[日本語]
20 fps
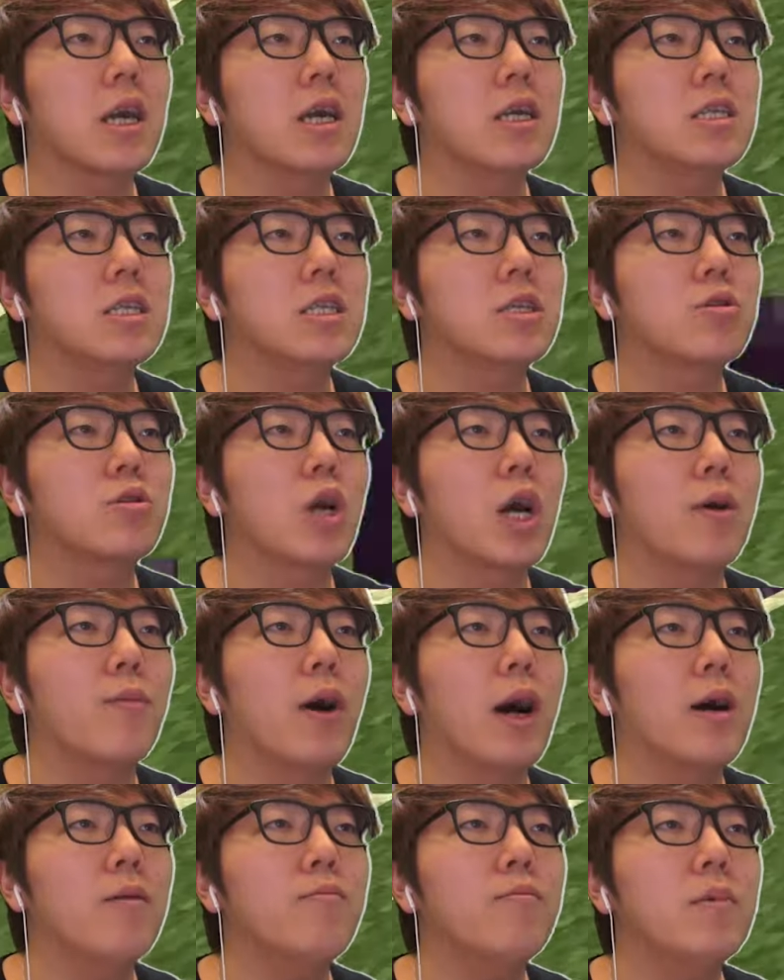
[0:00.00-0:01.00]
建築とか
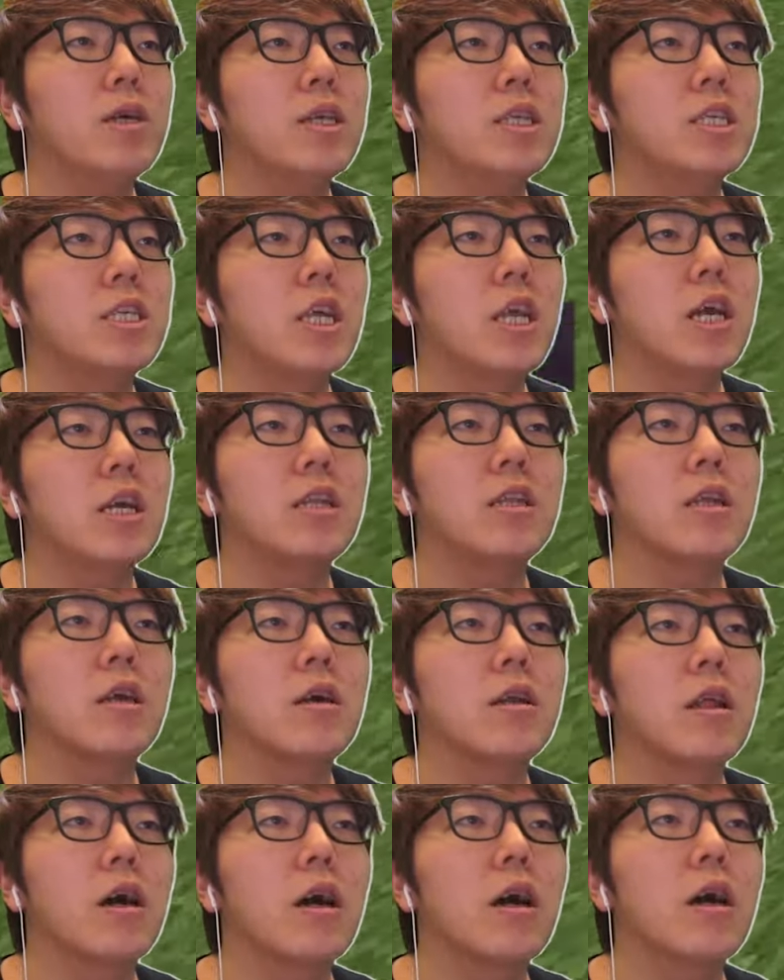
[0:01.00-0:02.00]
もあんまりしてないんだ
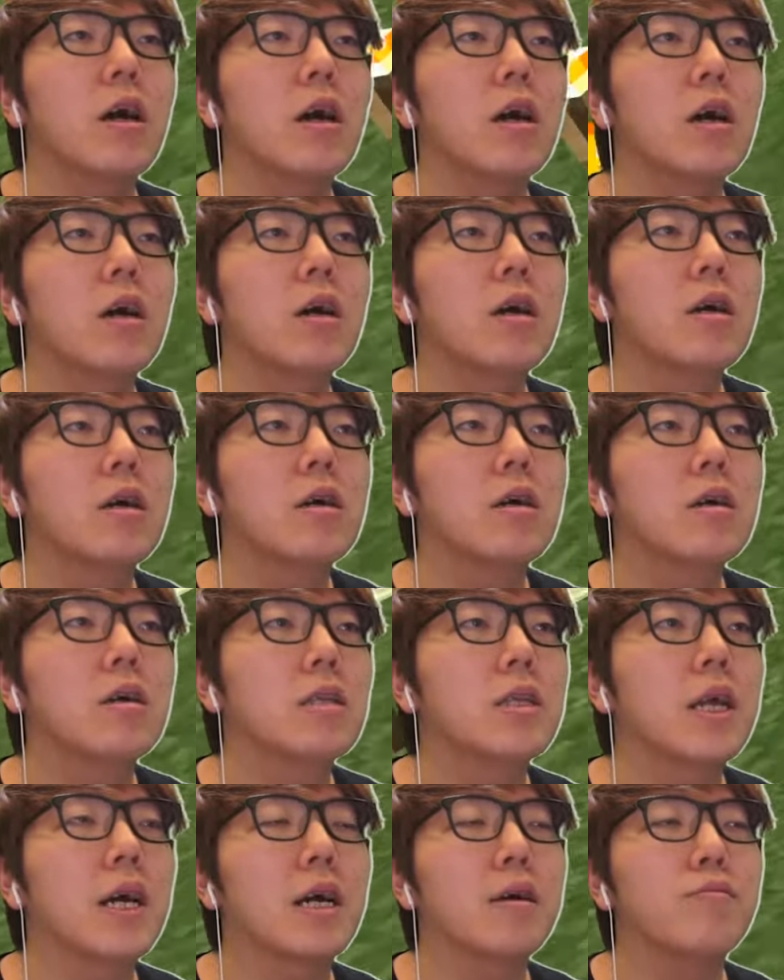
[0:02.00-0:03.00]
よな
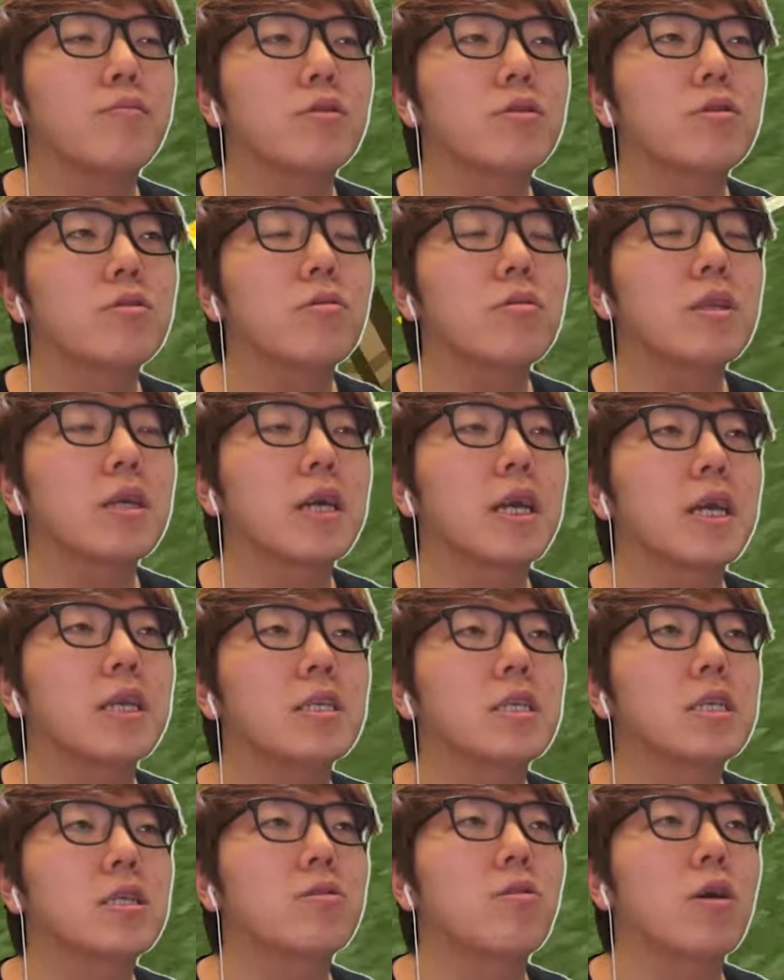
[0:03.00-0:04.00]
なんかぶっ飛んだ
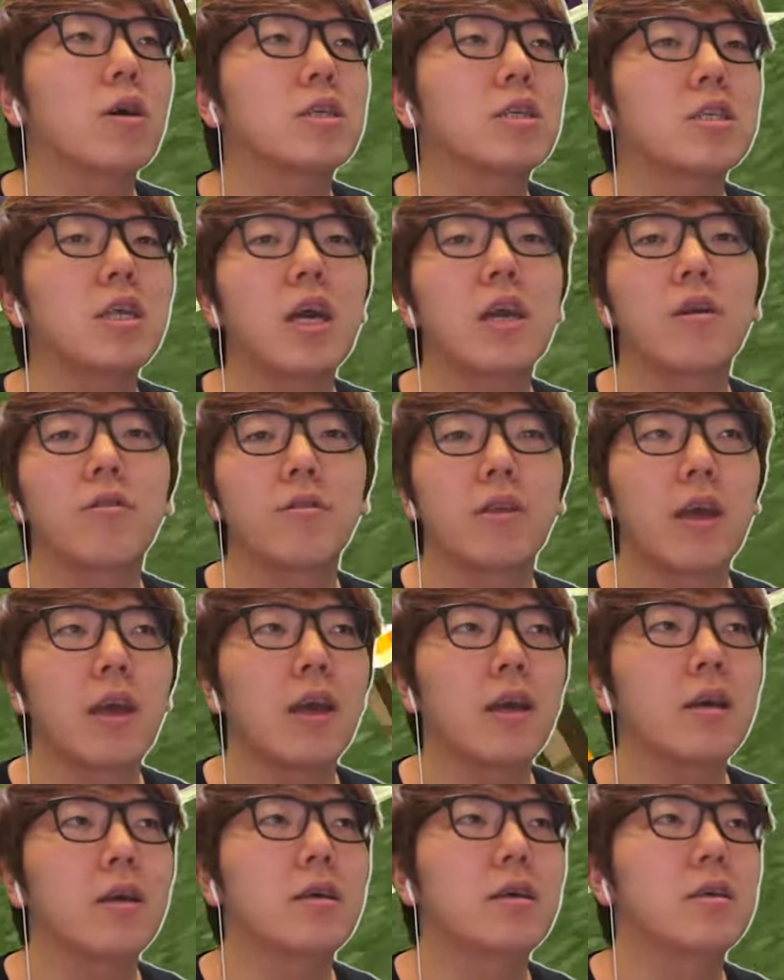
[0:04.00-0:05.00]
建築とかしたいよ
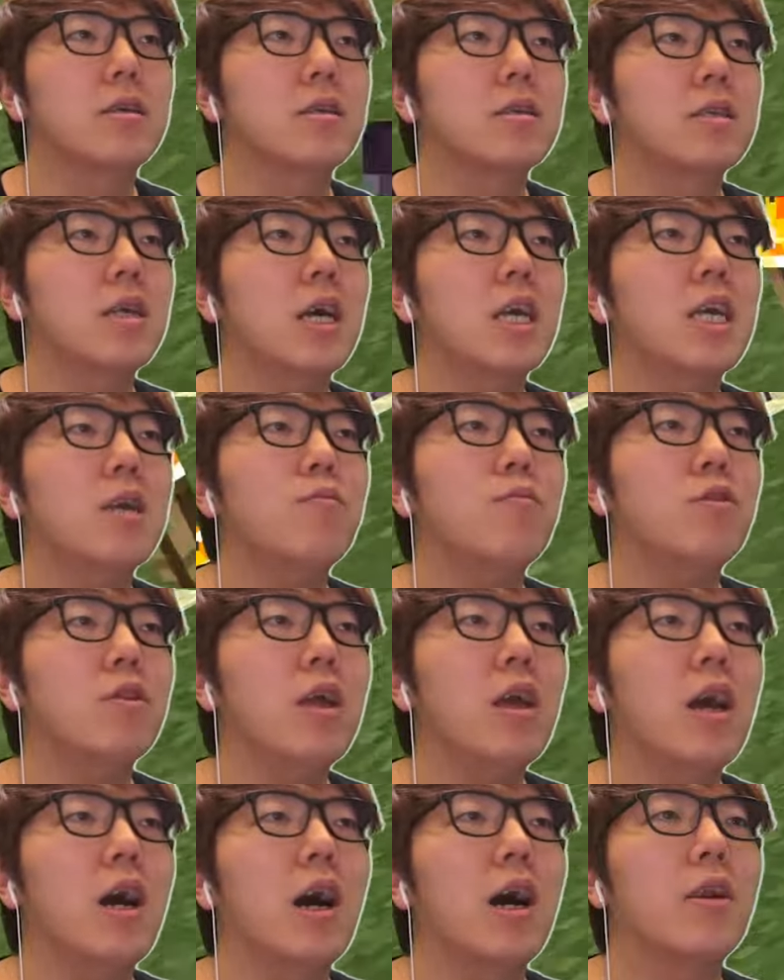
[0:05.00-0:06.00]
ね最近も
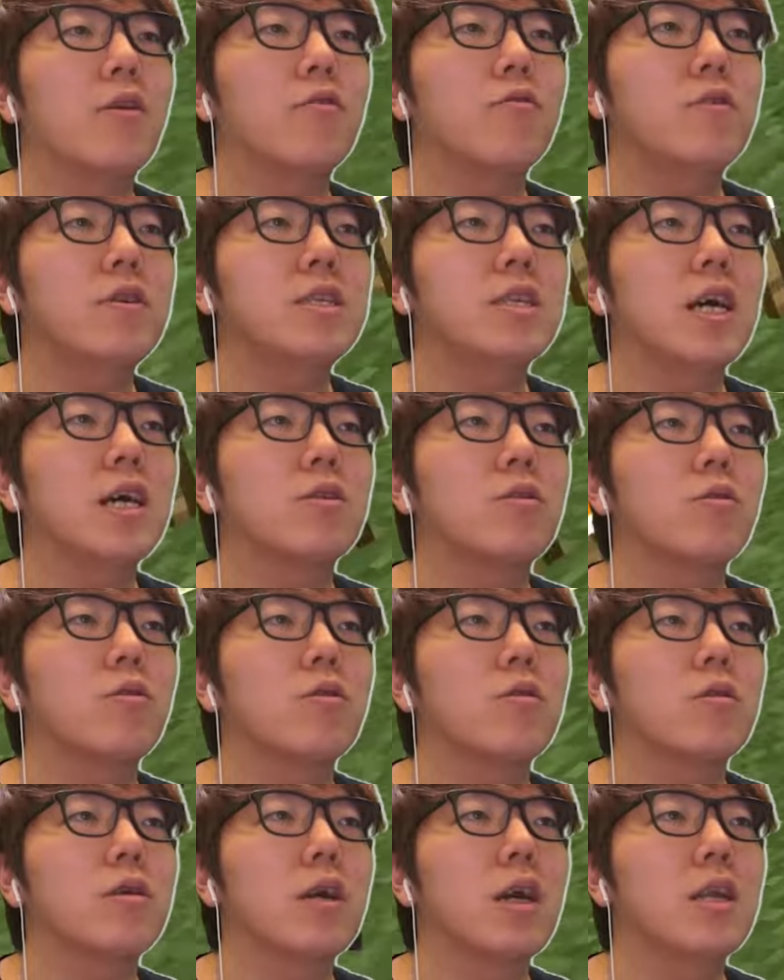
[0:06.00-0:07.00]
ねあのウィザー
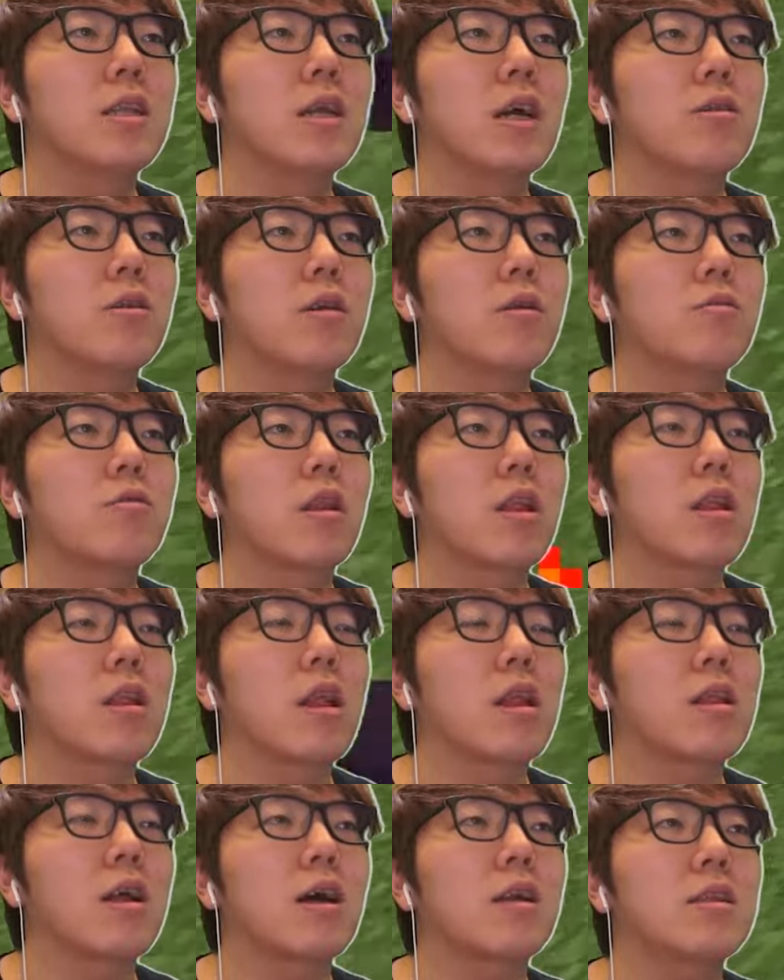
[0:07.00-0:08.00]
とエンダードラゴンと
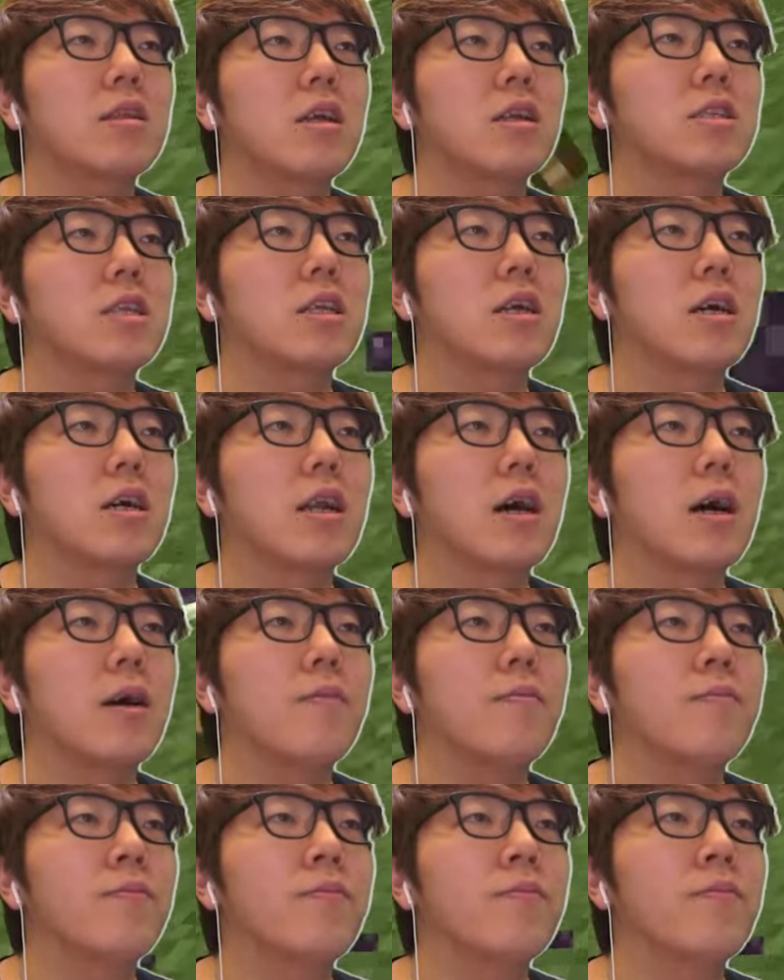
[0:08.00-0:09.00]
戦ったりしてたから